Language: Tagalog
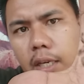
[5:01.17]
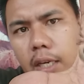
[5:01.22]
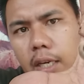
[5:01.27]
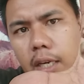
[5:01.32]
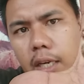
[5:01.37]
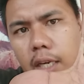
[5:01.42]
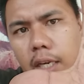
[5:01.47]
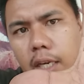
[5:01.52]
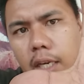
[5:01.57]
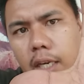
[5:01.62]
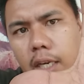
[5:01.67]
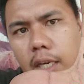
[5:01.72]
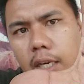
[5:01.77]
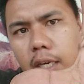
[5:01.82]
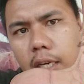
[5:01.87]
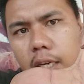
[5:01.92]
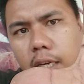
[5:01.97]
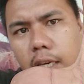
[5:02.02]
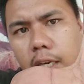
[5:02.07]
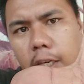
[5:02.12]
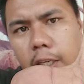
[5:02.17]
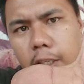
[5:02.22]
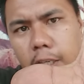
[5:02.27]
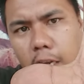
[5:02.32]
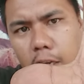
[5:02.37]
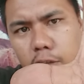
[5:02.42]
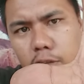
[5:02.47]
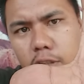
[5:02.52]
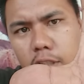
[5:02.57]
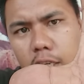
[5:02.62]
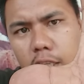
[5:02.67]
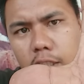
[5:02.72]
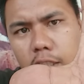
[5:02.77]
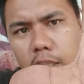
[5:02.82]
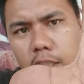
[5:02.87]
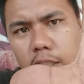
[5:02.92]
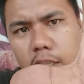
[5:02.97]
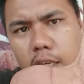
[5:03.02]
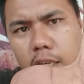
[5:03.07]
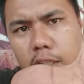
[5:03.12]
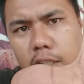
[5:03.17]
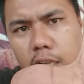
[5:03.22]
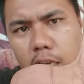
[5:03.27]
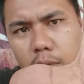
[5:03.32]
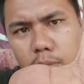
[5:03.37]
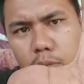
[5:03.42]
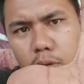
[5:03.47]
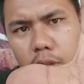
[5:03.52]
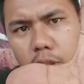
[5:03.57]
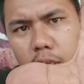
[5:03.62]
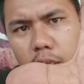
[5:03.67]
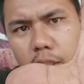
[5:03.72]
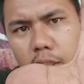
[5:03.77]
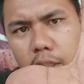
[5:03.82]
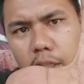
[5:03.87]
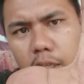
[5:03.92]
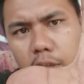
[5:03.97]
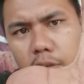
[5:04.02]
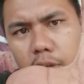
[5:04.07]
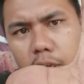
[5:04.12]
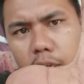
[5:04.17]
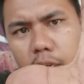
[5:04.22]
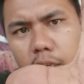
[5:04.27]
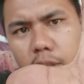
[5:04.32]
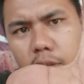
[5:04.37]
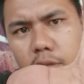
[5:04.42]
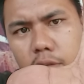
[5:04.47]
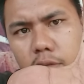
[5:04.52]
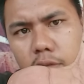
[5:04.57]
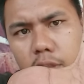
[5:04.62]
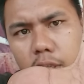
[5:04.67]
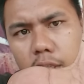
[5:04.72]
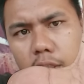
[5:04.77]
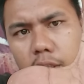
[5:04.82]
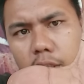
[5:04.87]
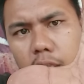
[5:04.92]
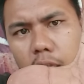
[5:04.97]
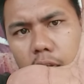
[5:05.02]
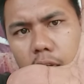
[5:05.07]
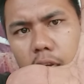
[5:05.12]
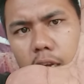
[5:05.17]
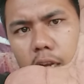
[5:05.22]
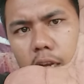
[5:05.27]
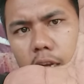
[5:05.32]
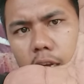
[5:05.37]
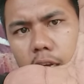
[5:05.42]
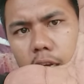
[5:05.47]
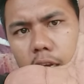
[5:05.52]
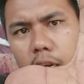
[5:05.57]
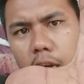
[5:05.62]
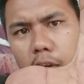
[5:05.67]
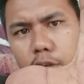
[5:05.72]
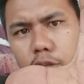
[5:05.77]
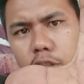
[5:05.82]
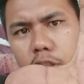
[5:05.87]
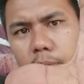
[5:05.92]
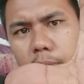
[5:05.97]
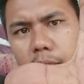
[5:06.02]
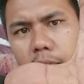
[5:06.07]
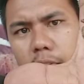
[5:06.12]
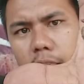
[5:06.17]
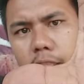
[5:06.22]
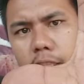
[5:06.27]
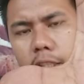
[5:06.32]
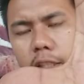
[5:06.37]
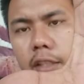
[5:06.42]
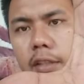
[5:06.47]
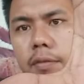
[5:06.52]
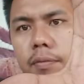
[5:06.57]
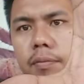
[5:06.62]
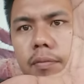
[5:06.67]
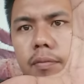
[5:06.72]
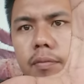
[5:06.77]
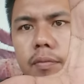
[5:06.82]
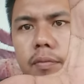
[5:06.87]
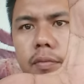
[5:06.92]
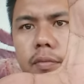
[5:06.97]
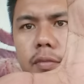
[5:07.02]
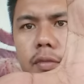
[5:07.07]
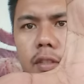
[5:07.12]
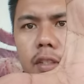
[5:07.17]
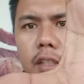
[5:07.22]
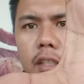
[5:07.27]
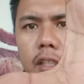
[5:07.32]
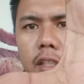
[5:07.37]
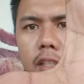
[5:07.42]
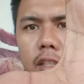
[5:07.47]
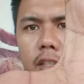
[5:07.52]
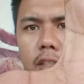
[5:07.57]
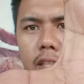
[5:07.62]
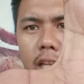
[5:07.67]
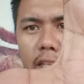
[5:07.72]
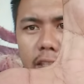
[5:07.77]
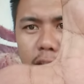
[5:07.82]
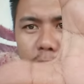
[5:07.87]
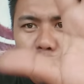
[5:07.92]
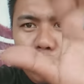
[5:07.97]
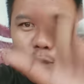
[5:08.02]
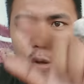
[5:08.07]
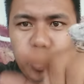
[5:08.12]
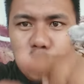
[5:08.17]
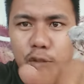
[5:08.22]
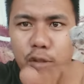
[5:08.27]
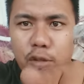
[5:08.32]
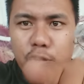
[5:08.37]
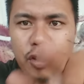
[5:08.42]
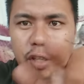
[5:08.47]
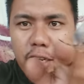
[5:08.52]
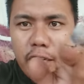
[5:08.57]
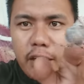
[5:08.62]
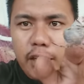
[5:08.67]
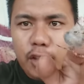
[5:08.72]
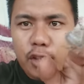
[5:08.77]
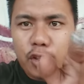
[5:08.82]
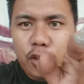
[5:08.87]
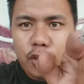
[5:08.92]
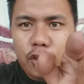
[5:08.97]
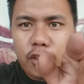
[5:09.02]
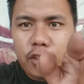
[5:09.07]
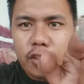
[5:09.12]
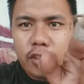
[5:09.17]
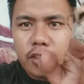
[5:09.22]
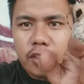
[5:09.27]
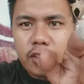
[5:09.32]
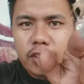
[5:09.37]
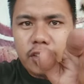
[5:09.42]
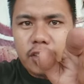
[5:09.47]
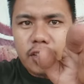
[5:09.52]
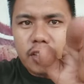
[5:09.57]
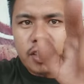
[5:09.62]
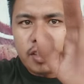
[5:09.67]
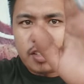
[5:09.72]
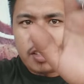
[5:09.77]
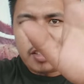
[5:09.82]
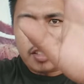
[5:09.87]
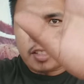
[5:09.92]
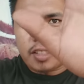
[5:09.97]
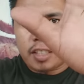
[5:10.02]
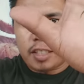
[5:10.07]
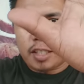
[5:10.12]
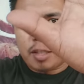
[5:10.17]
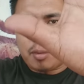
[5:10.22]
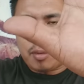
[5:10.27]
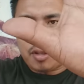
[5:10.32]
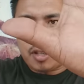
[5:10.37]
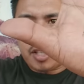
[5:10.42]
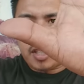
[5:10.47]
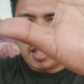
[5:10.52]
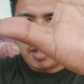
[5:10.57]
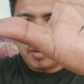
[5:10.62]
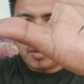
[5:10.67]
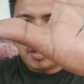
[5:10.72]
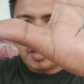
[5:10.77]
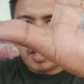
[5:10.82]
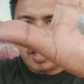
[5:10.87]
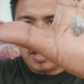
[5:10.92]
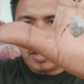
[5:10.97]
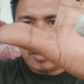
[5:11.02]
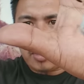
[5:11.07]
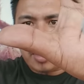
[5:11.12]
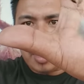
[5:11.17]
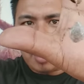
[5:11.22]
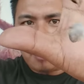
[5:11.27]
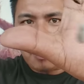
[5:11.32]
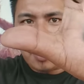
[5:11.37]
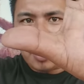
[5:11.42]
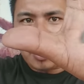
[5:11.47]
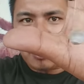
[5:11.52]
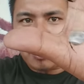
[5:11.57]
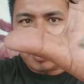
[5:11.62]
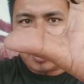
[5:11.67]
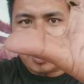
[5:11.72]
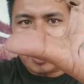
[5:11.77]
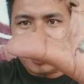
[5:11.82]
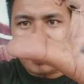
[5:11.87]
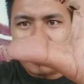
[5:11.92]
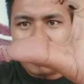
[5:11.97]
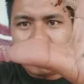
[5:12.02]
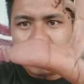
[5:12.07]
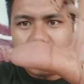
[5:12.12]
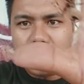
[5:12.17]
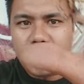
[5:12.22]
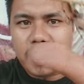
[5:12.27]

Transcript: na inayos natin, na inarbor natin kay Kuya Edong at na ah, ayos naman natin. Dating bochog Kuya Edong, oh. Tignan mo yung katawan ngayon, oh, naka-victory na, oh.